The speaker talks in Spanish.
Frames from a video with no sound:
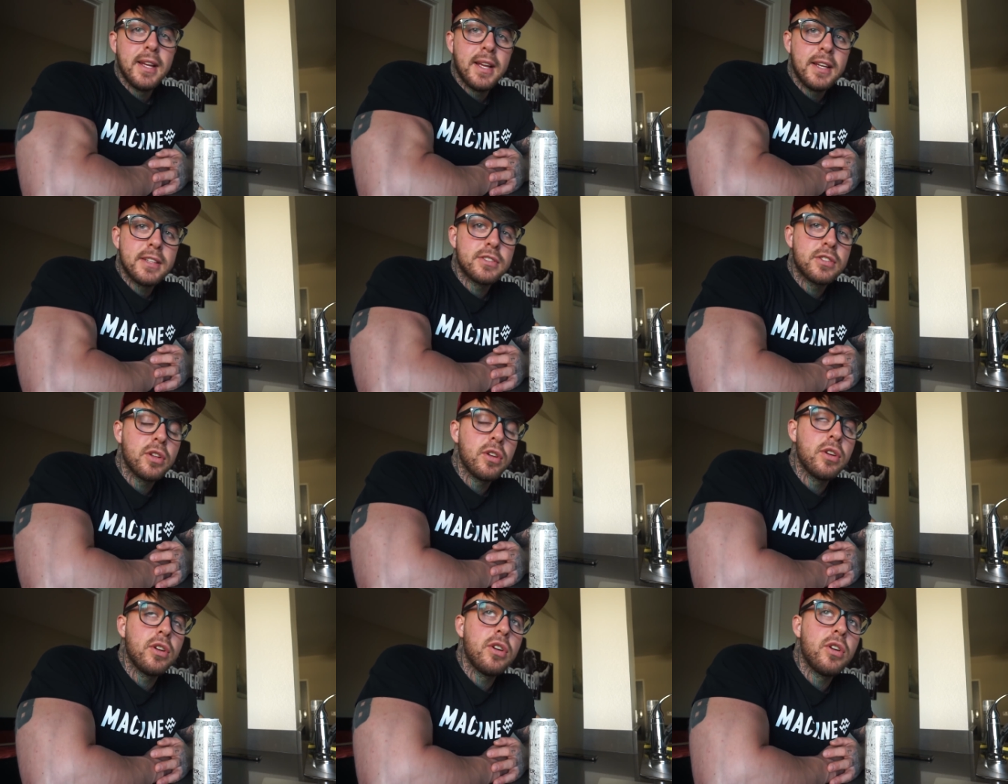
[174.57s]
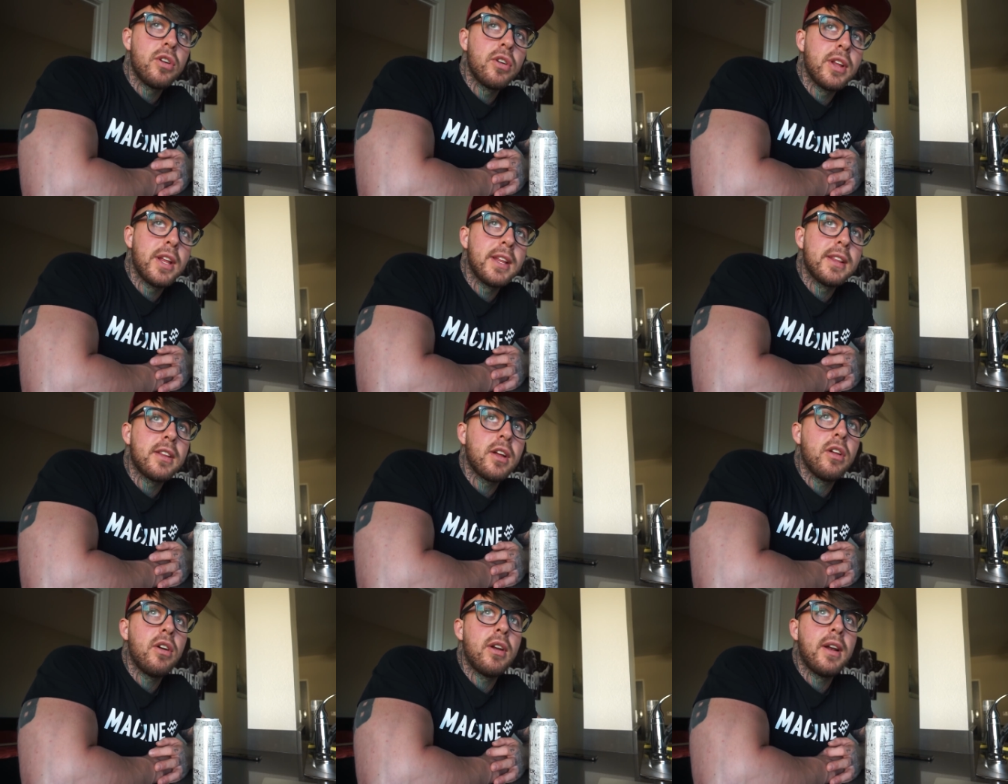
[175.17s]
Es todo
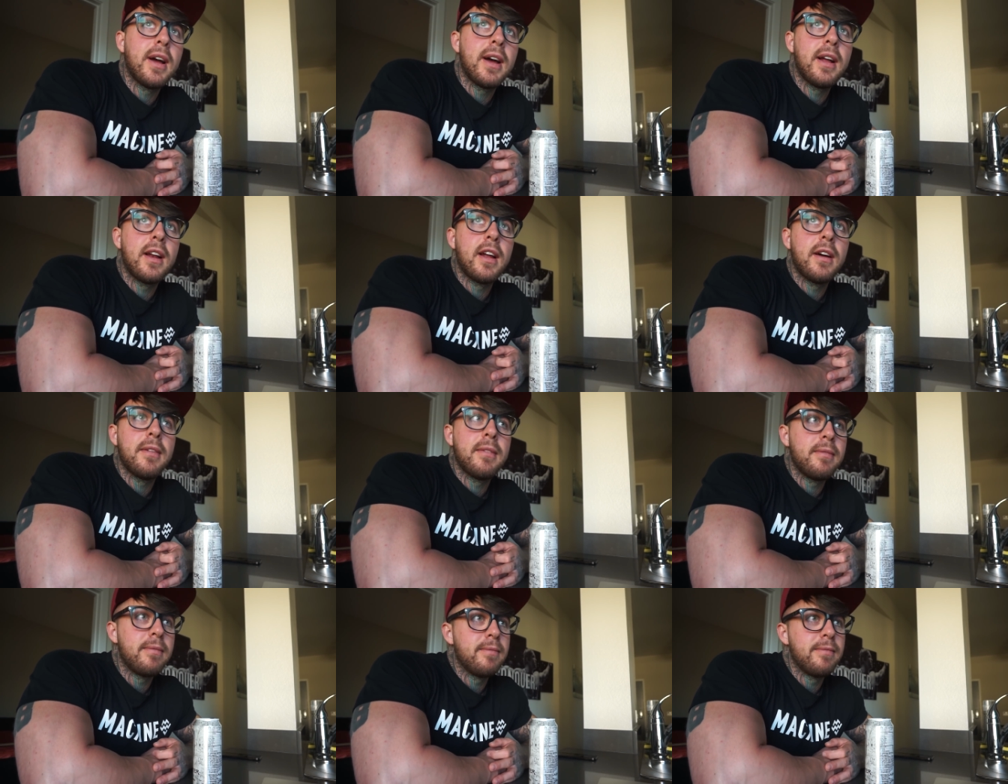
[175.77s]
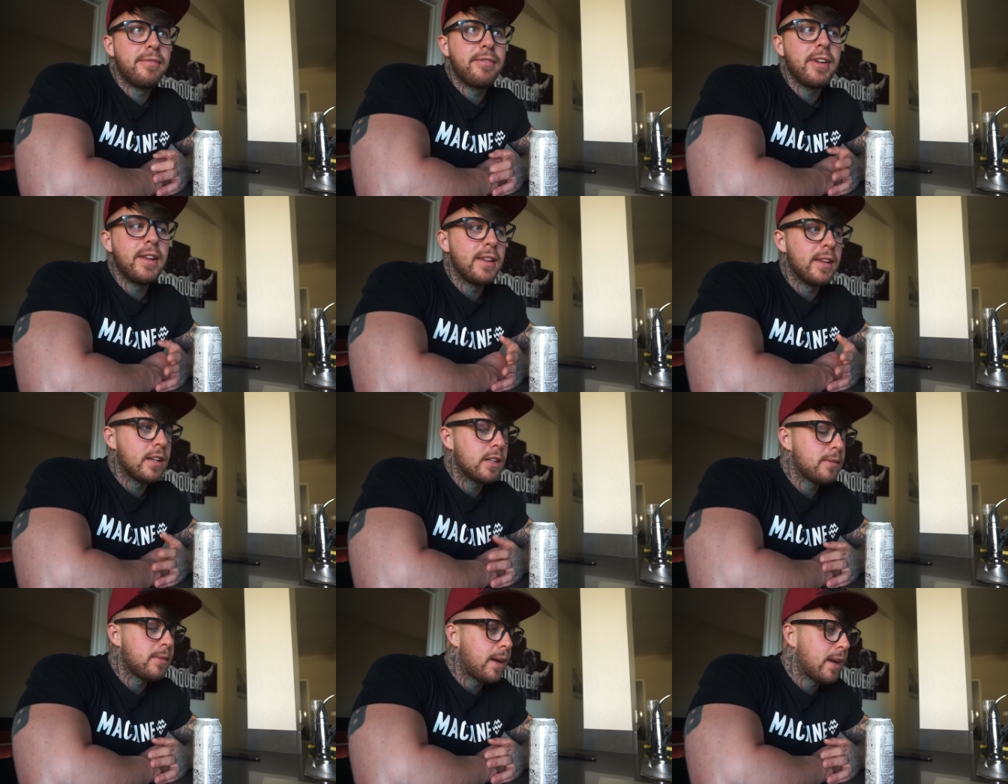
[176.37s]
orientado a la
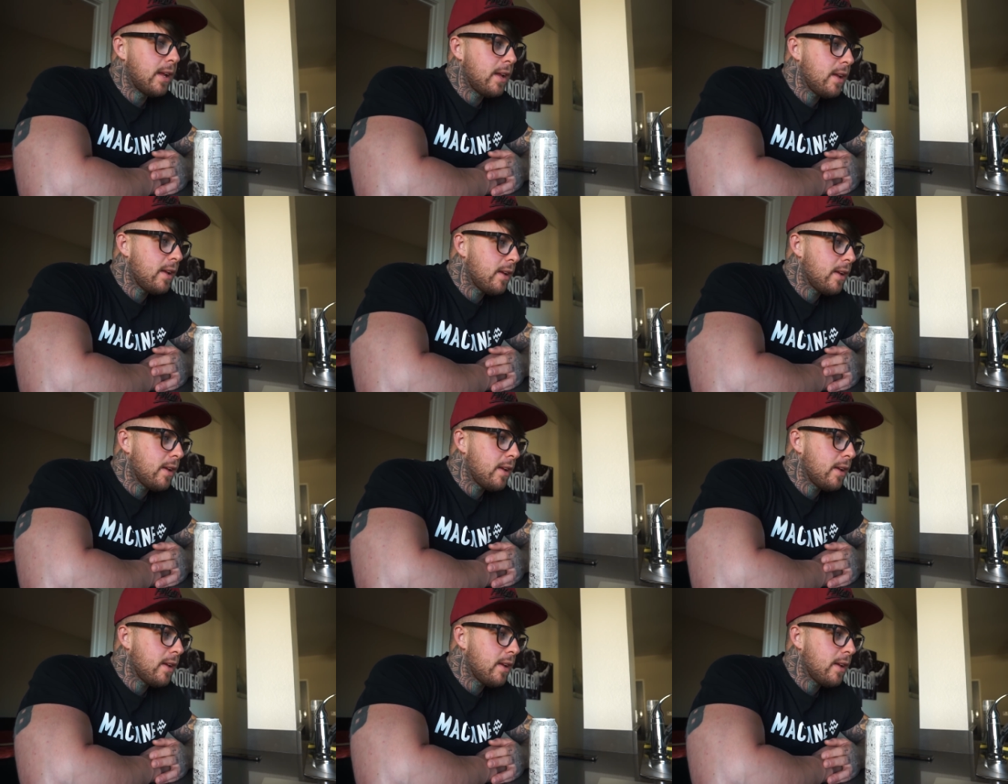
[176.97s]
fitness, ¿vale?